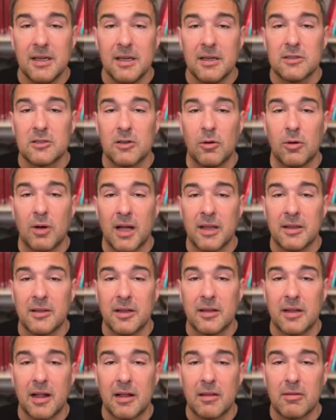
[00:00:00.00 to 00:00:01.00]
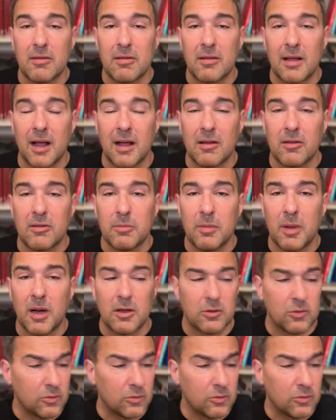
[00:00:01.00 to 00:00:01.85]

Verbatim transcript: das auch anderen Ärzten Angst macht.